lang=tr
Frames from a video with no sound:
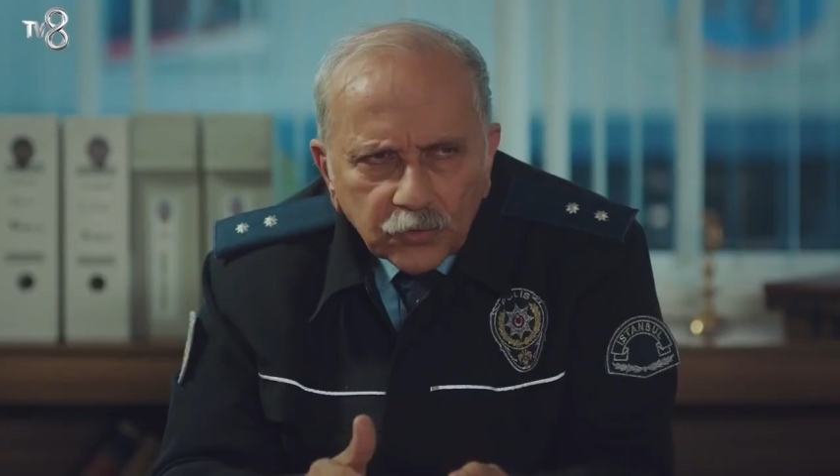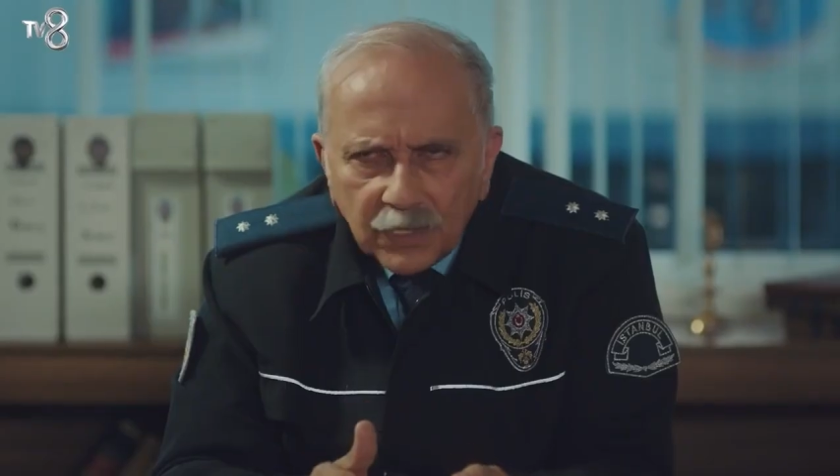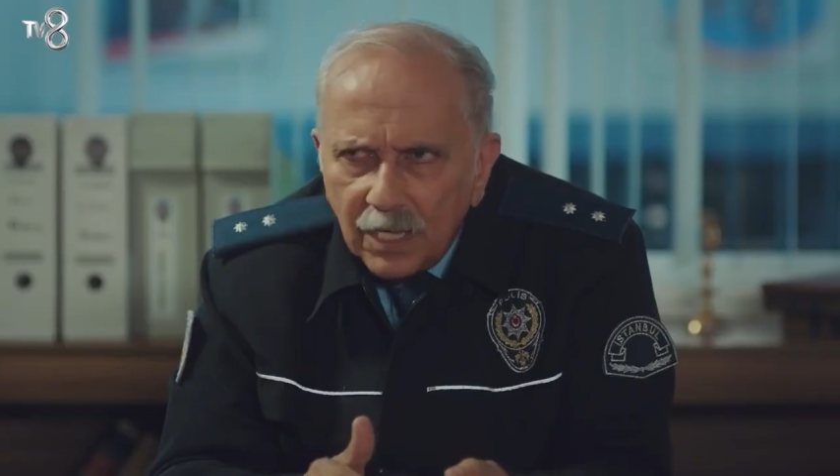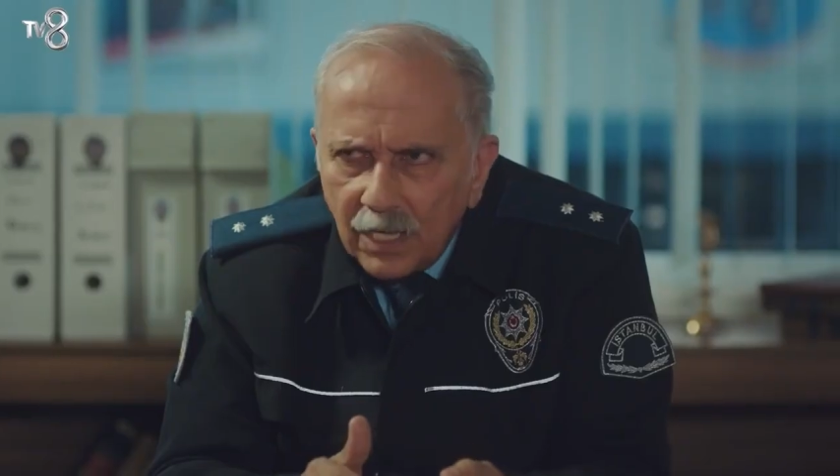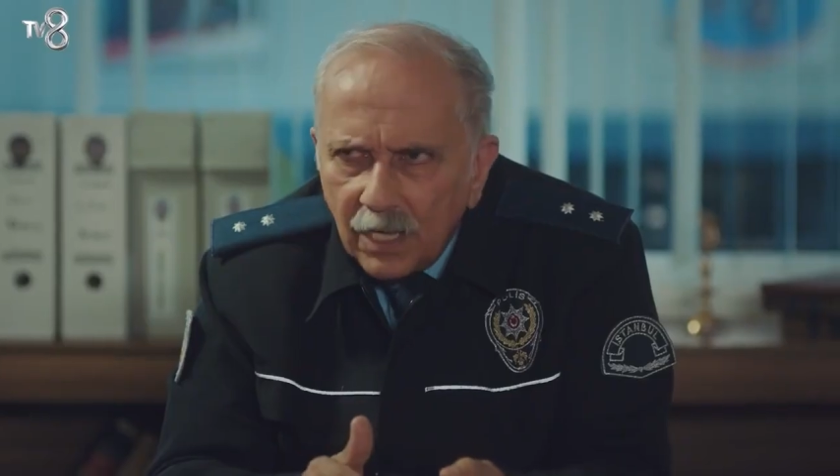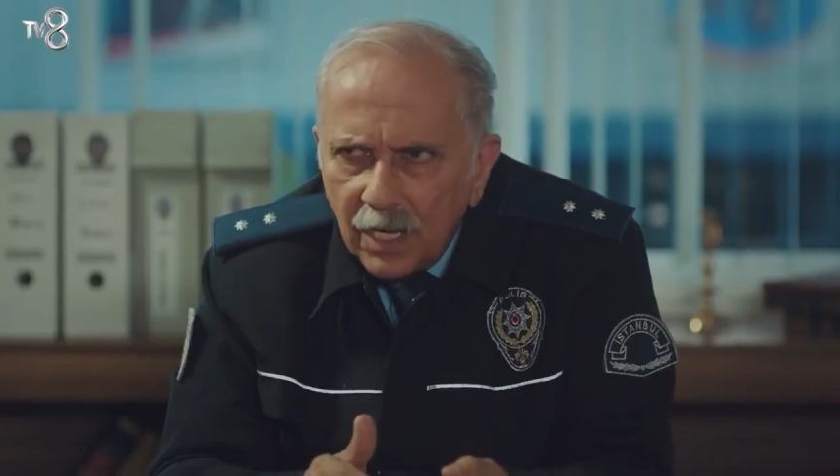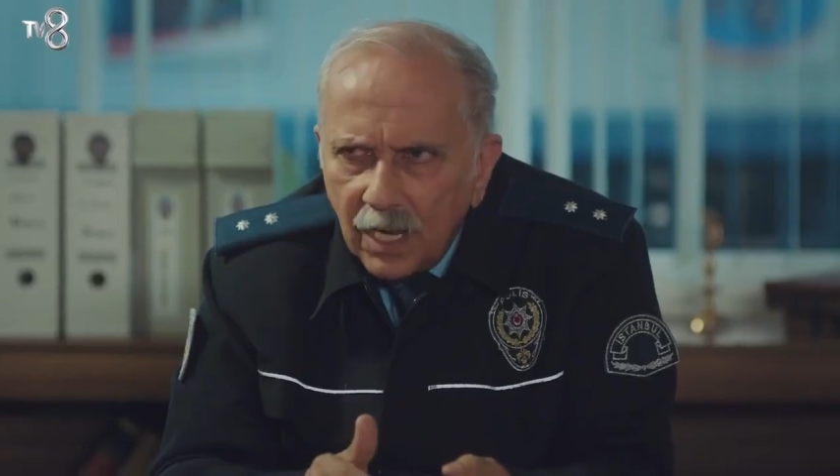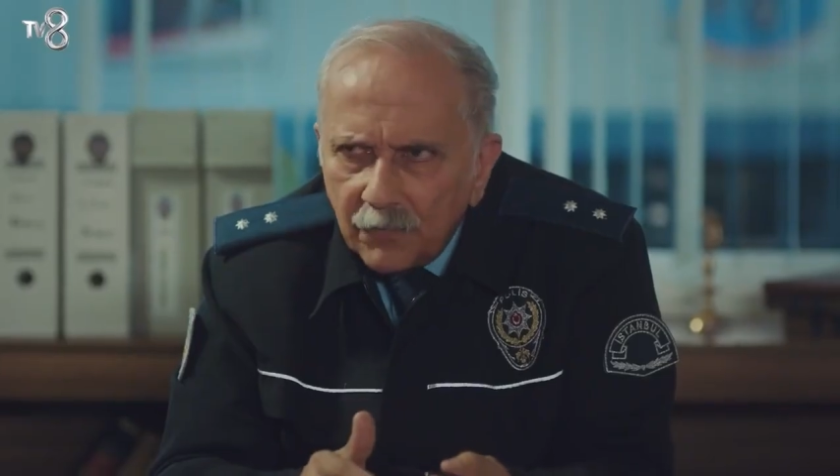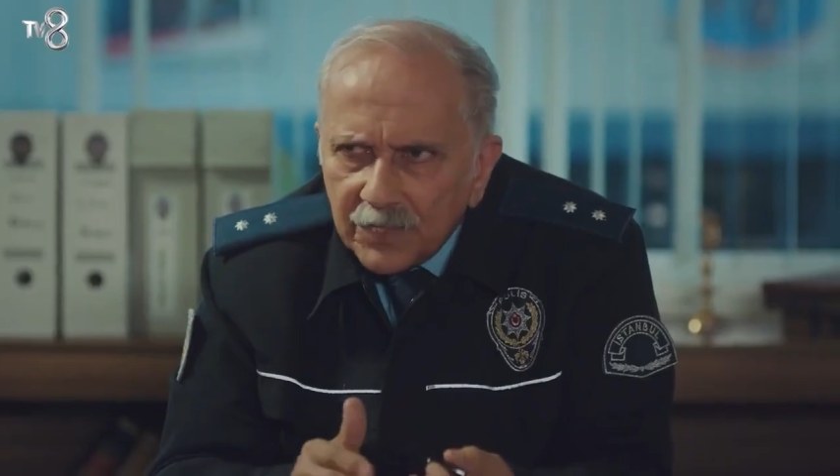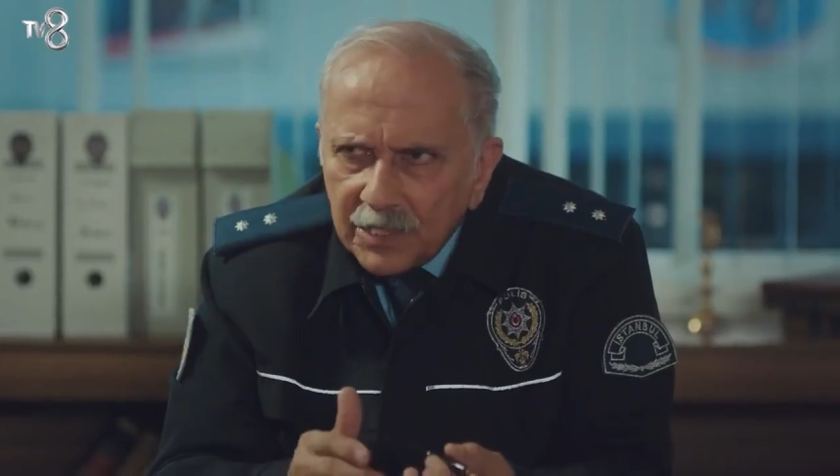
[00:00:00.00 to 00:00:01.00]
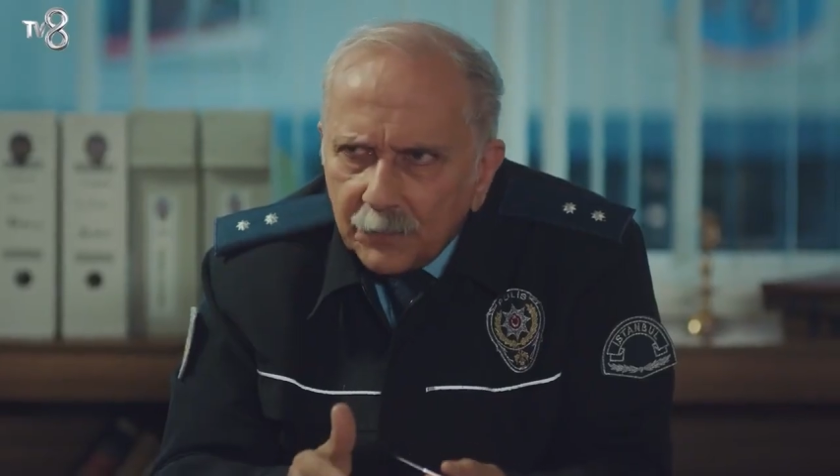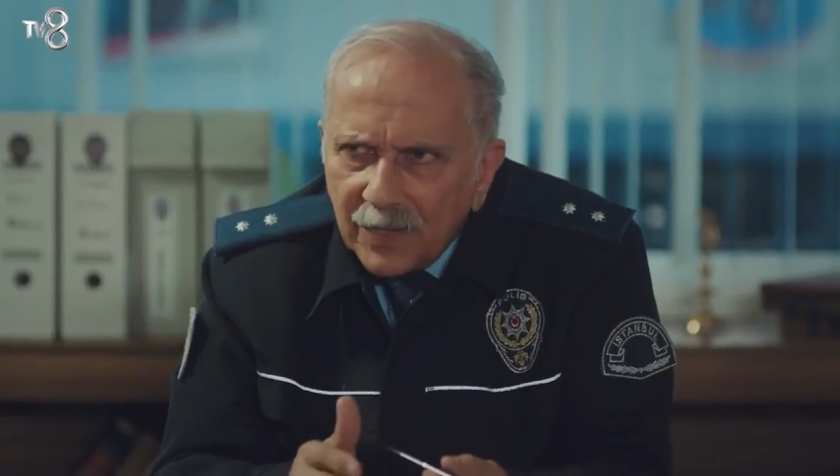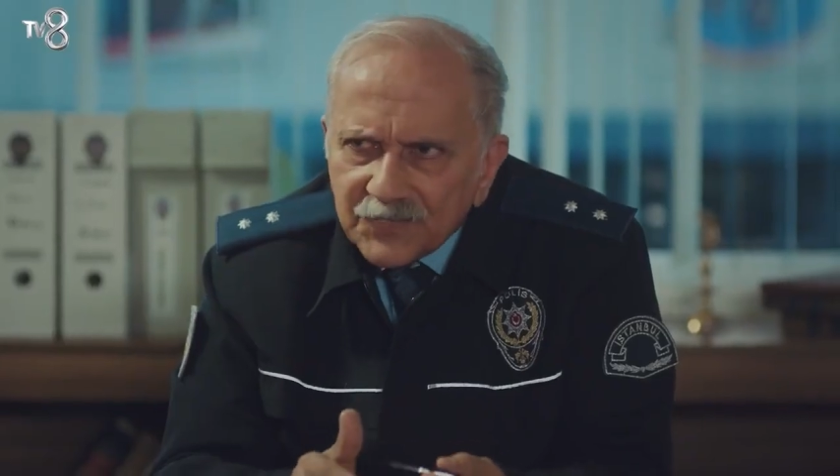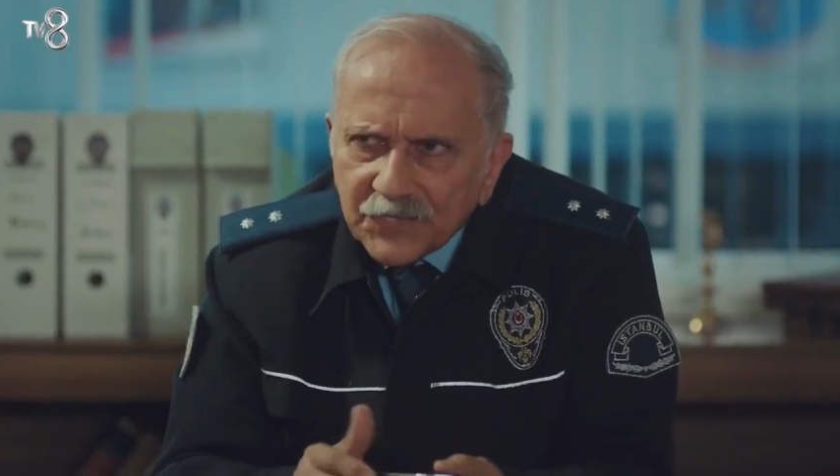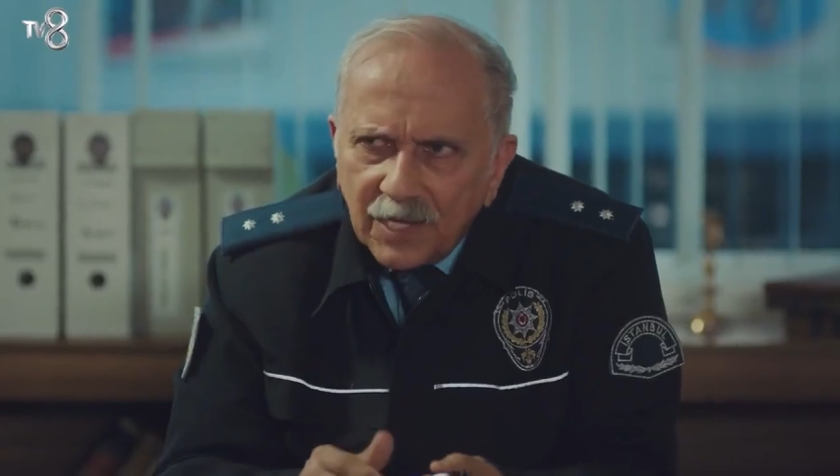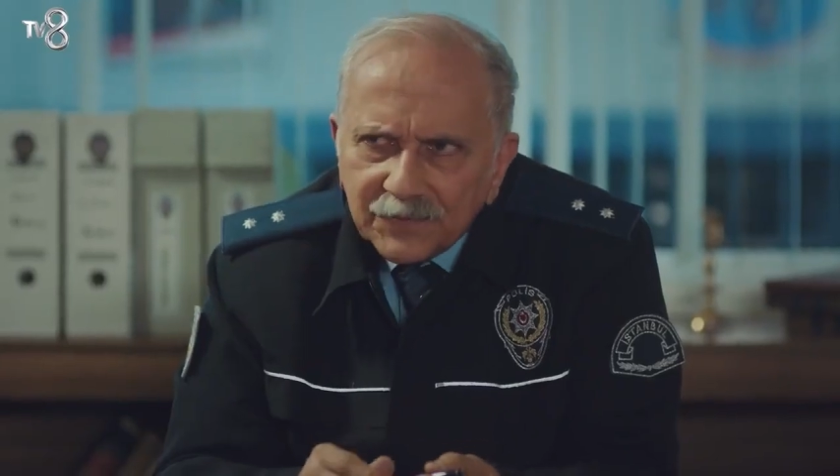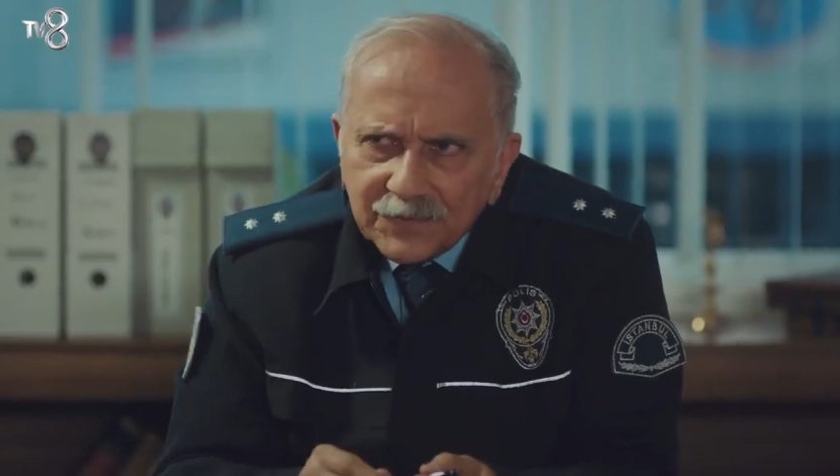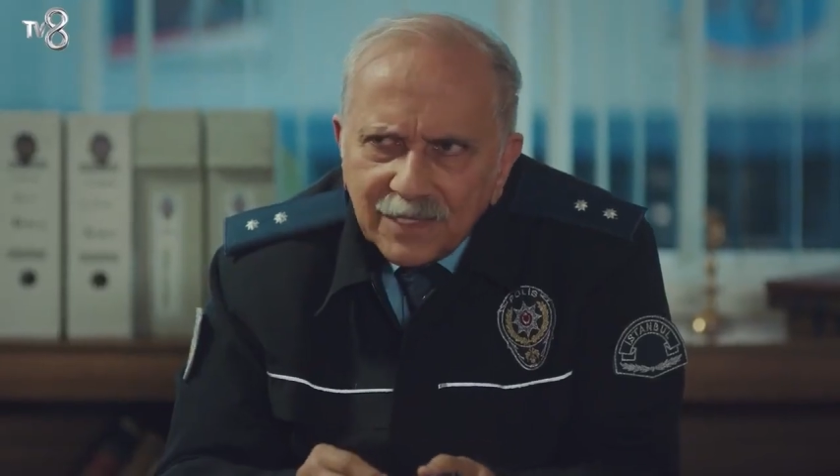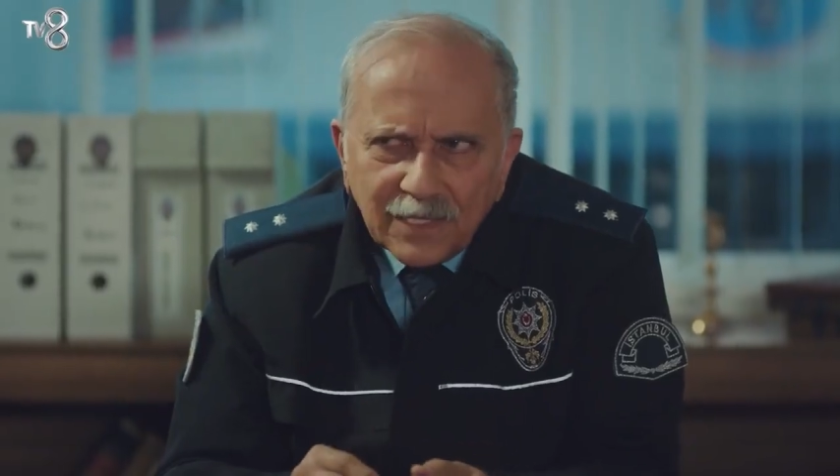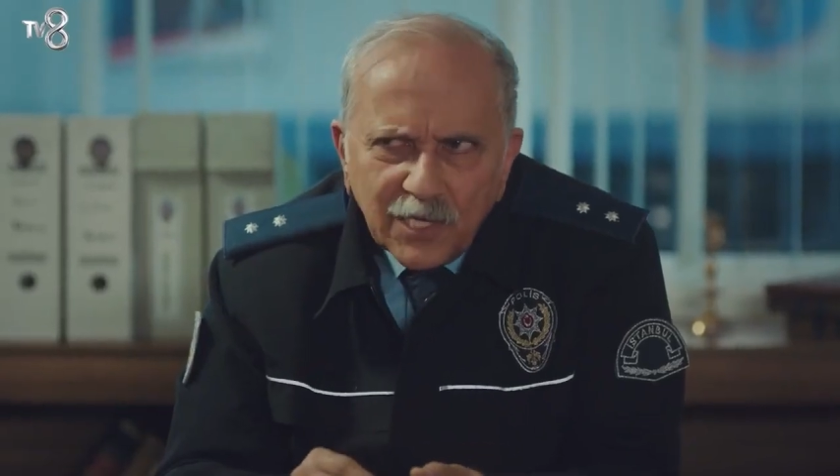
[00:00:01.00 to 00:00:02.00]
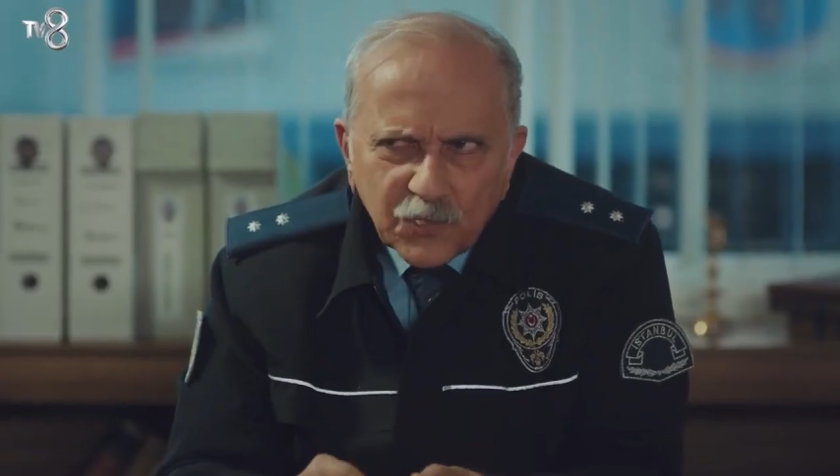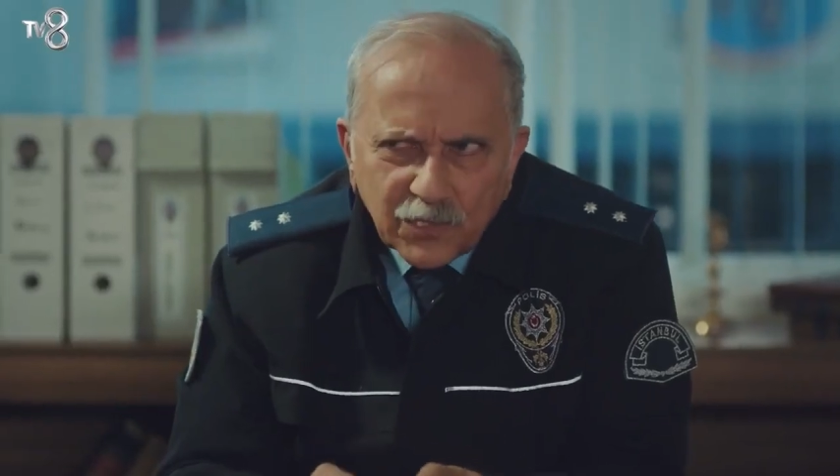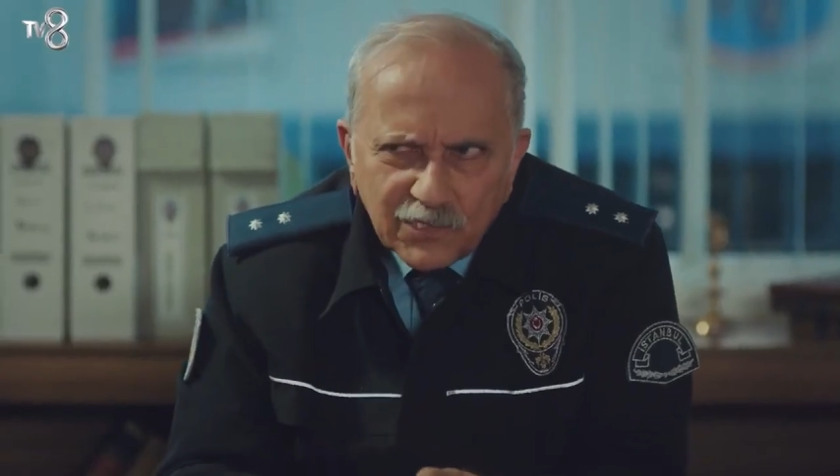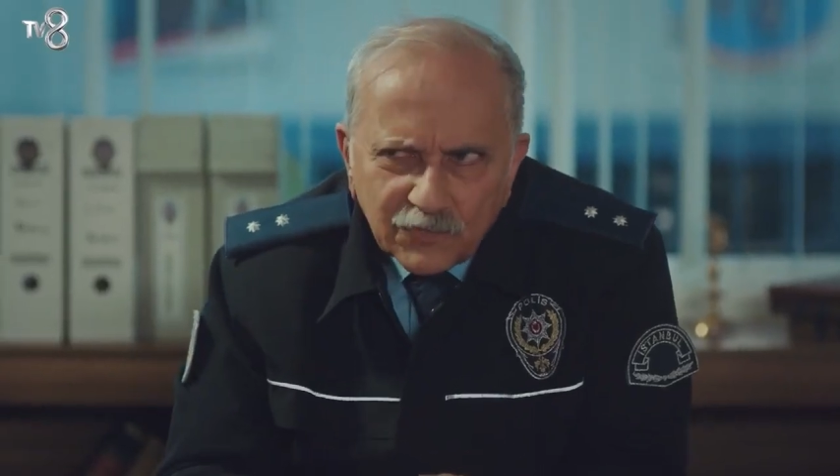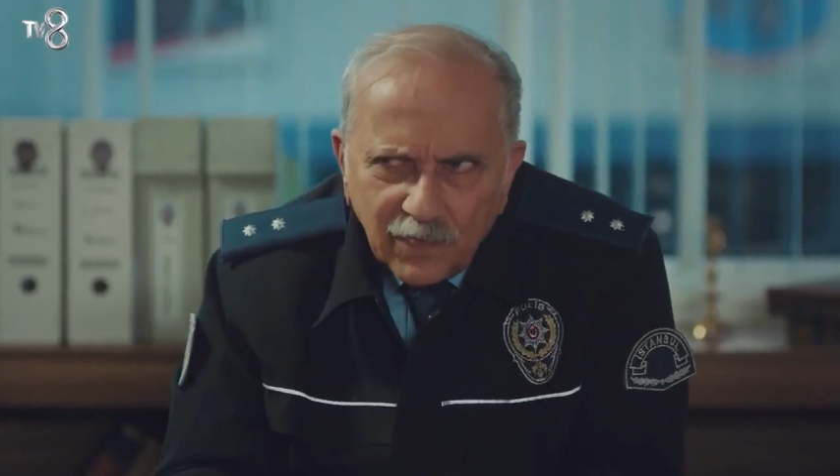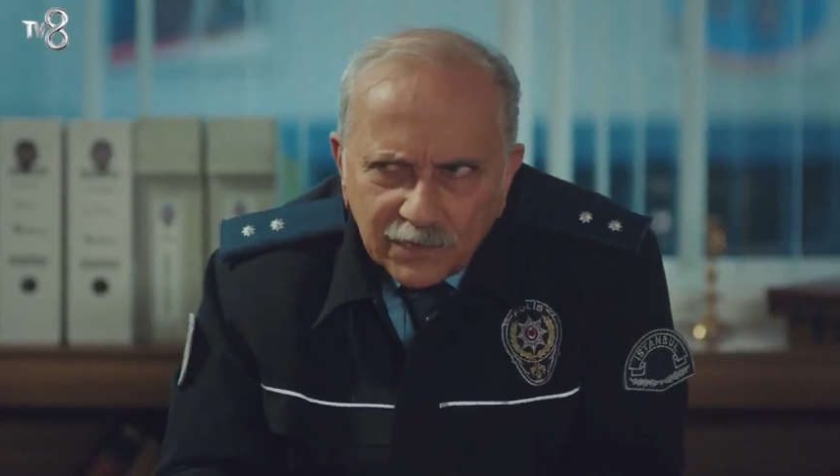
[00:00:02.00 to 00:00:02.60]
orada hem de ihbar saatinde ne işiniz